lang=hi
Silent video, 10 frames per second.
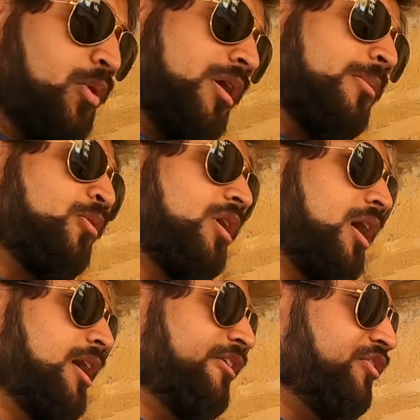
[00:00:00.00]
पूरा का पूरा
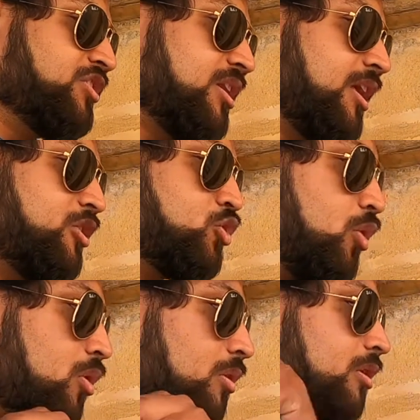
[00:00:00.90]
आर्टिफिशियल है
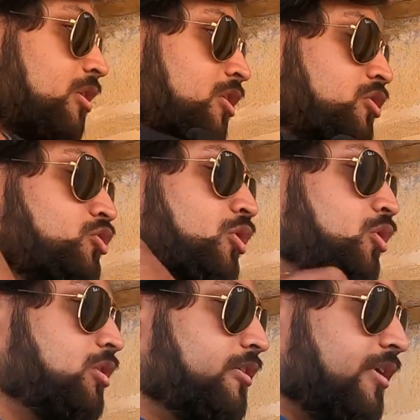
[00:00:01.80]
जो जो
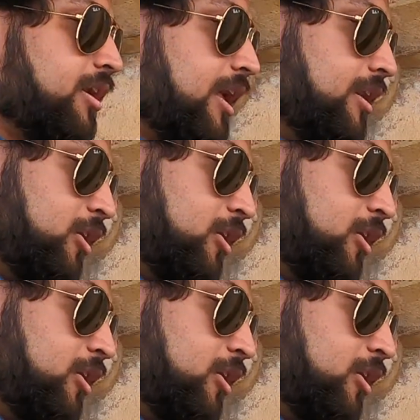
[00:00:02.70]
लुद्रवा क्लैन